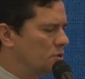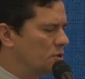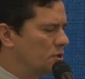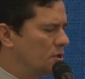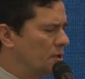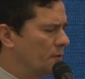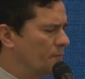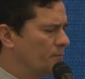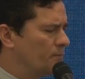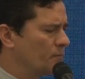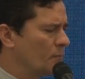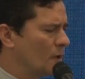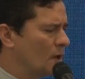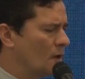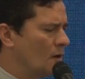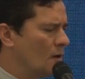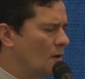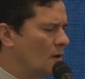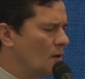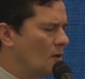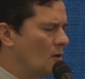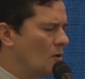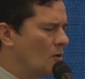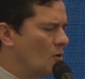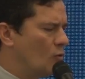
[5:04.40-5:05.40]
dia,
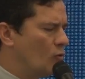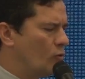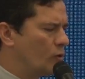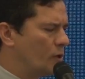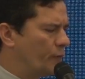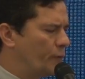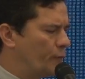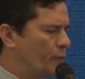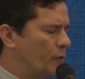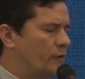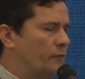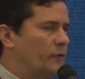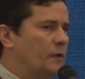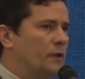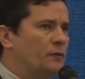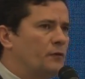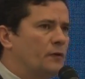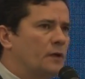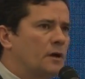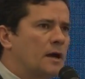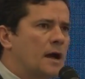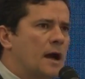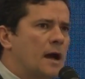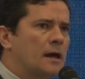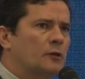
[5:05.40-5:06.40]
o que foi
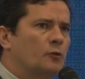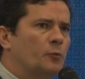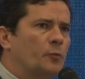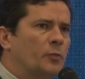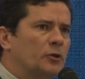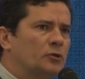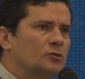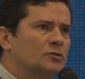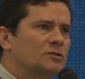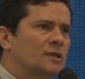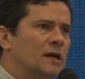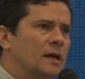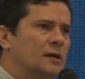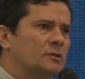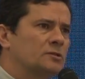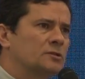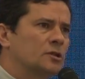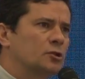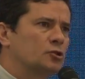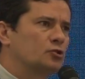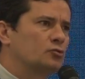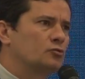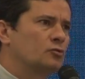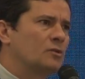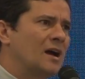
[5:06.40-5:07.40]
verificado pelos casos
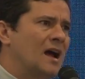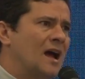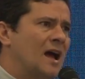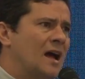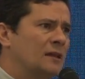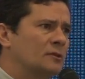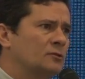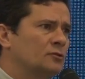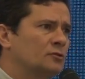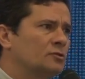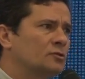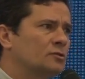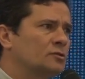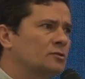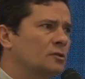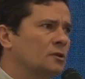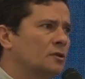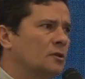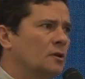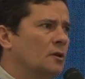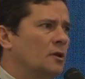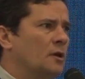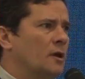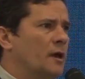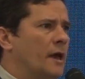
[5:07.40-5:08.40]
já julgados
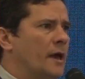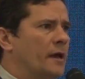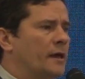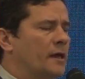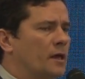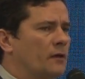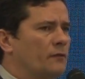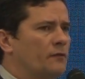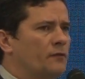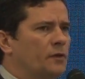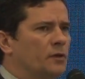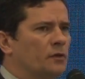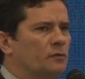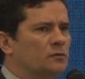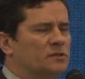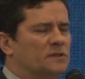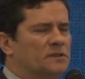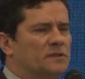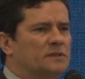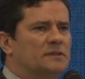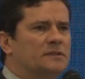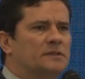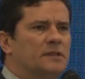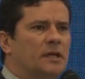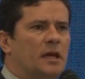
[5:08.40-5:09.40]
é que havia um
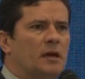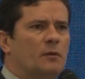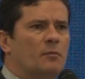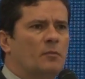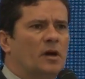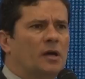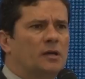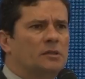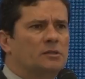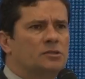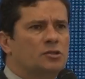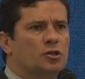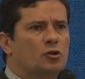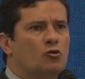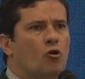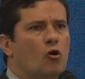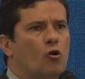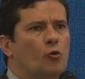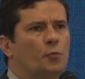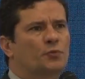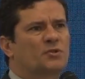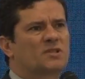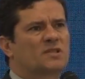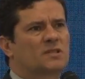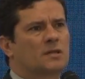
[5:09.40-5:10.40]
sistema de
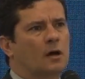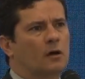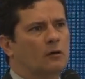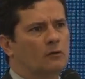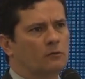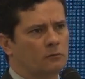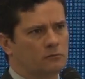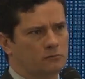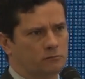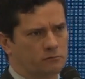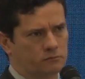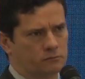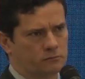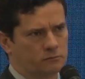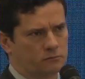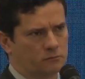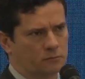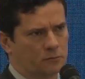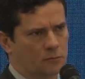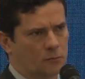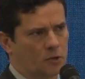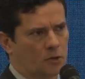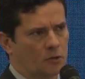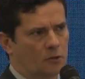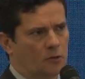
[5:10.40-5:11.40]
corrupção
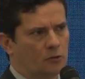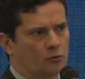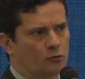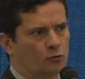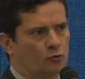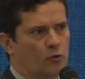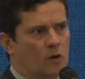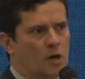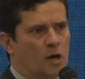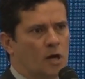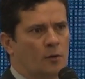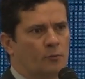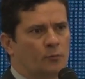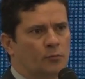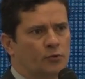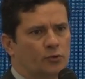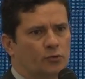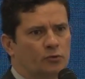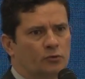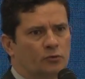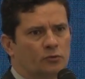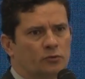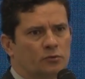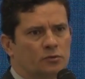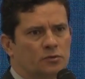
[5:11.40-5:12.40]
no
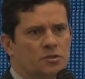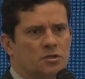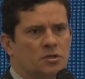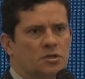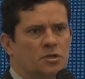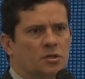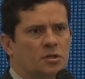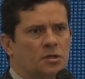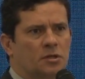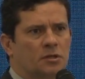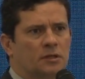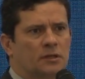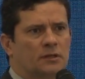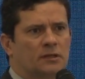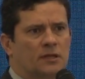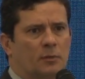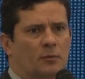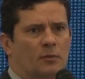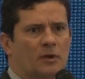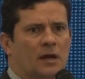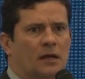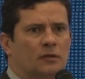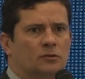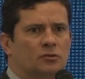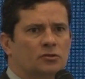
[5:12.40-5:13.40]
âmbito de
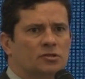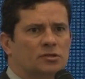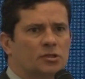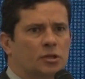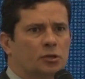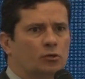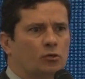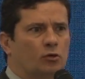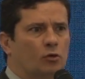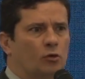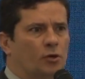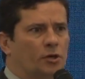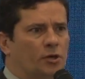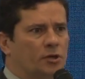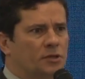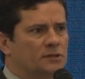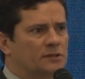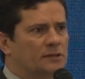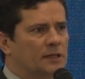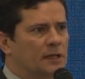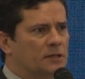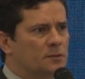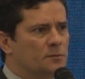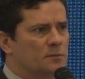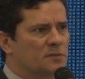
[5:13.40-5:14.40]
determinados setores
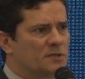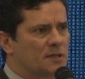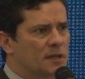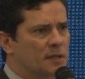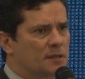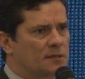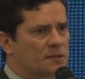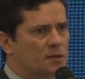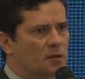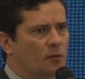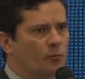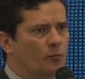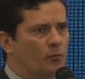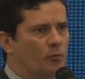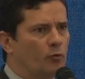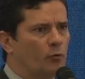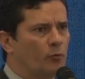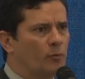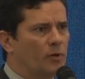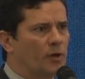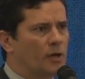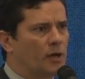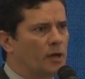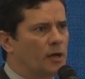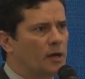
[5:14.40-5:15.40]
da administração
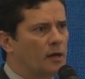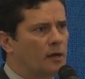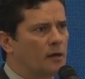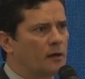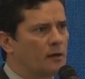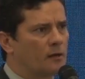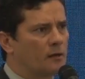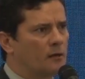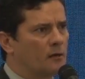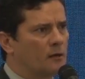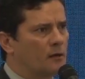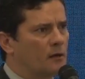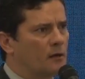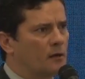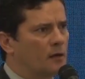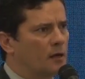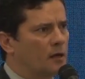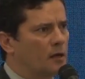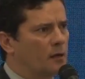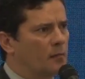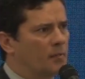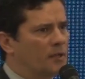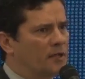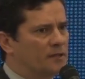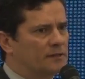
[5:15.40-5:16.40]
pública
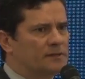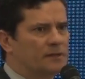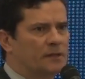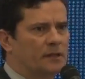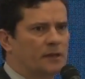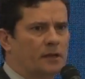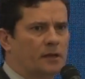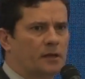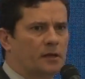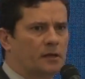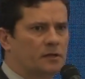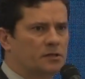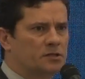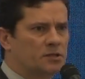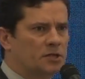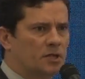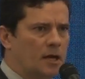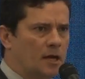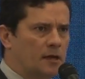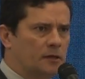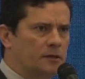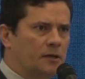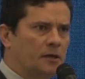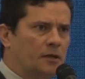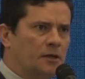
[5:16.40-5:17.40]
eh, brasileira,
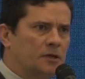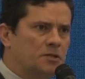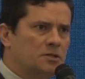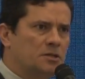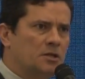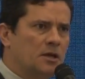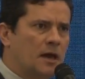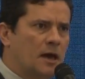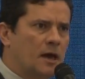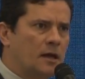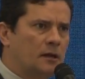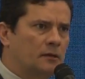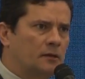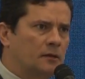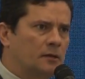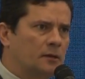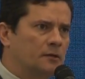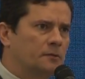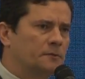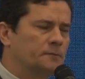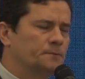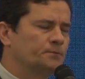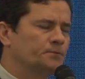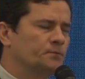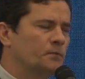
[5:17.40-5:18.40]
direta e
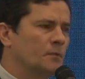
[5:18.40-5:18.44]
indireta.